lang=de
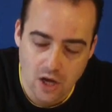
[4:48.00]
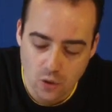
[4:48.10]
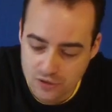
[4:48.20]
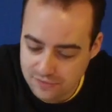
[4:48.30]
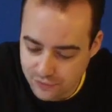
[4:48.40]

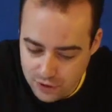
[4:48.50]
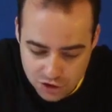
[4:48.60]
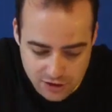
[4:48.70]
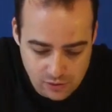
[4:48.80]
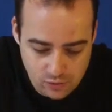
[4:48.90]
und die
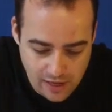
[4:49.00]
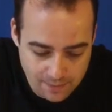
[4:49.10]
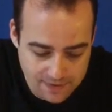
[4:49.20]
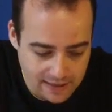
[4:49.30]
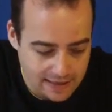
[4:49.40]
Vorstellung
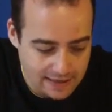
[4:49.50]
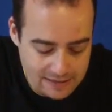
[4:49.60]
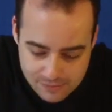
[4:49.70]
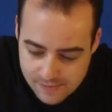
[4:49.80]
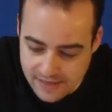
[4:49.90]
habt,
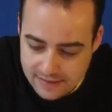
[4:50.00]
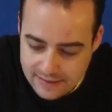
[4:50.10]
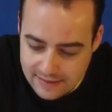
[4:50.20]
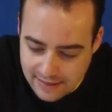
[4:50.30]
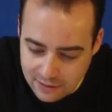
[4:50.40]
ich will mir das
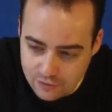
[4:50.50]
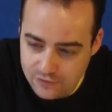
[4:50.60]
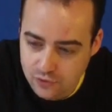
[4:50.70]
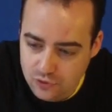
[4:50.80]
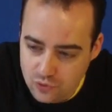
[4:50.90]
Ding
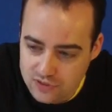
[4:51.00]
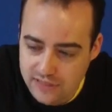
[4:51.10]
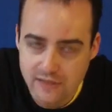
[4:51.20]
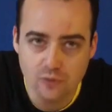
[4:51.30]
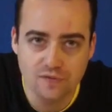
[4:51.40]
kaufen und
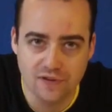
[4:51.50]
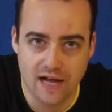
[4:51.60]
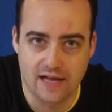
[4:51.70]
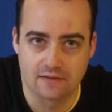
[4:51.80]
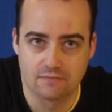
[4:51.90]
loslegen und
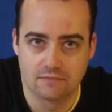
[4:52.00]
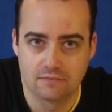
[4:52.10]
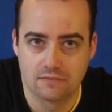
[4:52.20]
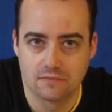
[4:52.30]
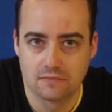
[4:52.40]
fahren,
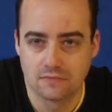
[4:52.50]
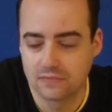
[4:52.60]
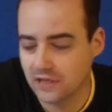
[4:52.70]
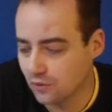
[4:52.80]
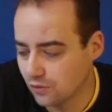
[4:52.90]

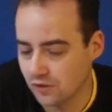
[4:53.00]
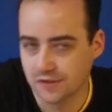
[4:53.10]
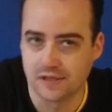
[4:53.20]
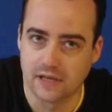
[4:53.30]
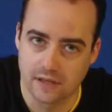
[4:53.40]
dann holt
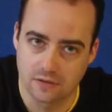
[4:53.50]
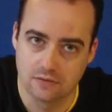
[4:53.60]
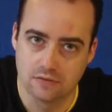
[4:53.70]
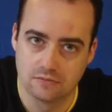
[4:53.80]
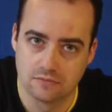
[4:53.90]
euch ein
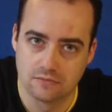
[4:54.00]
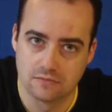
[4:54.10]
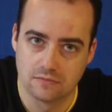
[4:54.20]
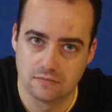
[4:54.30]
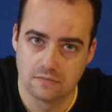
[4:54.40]
Elektro.
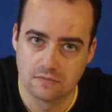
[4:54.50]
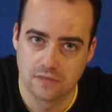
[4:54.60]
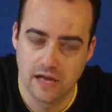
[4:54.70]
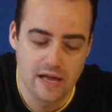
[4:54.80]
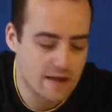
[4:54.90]

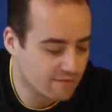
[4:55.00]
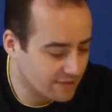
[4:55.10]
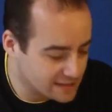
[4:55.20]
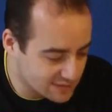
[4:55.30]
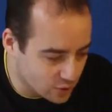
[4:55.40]

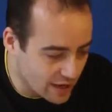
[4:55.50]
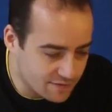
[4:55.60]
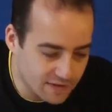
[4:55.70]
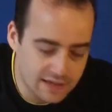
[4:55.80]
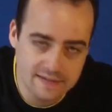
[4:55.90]
Weil so
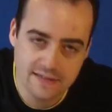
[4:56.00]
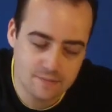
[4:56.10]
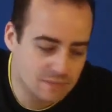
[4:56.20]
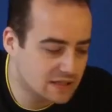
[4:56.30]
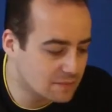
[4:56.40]
einfach ist
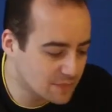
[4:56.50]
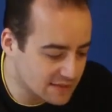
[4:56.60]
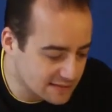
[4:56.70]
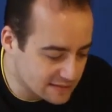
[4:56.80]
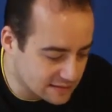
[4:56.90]
das mit dem
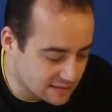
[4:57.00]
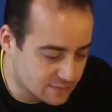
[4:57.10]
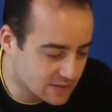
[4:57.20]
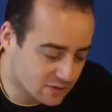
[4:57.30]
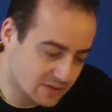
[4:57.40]
Benzin, äh,
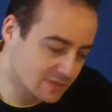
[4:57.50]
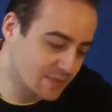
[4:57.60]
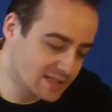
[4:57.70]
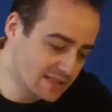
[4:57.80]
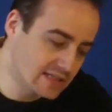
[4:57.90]
mit
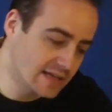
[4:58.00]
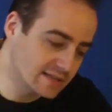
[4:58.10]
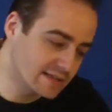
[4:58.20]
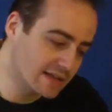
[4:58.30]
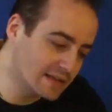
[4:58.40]
Benziner
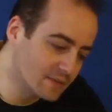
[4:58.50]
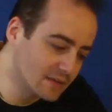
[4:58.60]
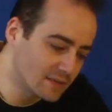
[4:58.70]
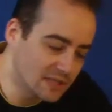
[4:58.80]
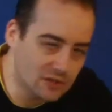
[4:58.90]
ist es ja nicht,
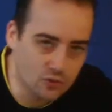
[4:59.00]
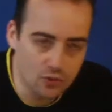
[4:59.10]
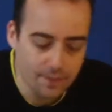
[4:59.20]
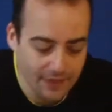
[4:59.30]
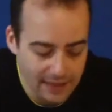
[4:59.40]
mit dem
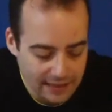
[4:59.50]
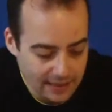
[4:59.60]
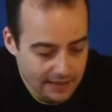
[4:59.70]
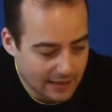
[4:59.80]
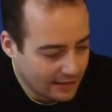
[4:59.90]
Nitro
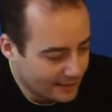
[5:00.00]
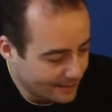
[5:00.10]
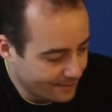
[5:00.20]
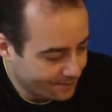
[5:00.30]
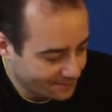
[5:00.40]

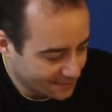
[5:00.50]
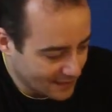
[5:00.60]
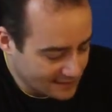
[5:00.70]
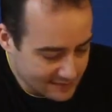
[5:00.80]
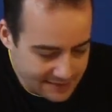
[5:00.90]
ähm,
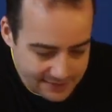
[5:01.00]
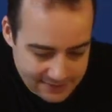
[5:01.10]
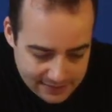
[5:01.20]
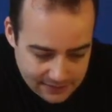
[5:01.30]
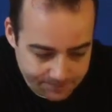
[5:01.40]
ist es das
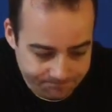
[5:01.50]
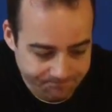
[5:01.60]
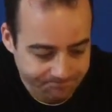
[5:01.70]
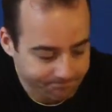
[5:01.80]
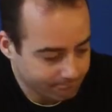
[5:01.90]
nicht.
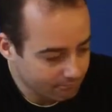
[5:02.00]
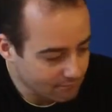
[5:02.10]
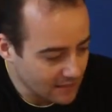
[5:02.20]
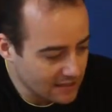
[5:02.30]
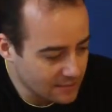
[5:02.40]

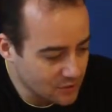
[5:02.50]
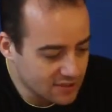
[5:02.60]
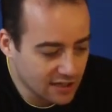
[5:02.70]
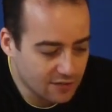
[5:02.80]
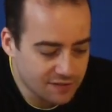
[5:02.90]
Ihr
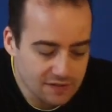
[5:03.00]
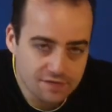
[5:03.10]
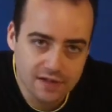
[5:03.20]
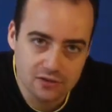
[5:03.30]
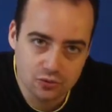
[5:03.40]
müsst da auf jeden
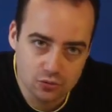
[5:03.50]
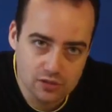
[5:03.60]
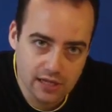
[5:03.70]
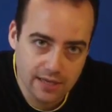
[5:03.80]
Fall Geduld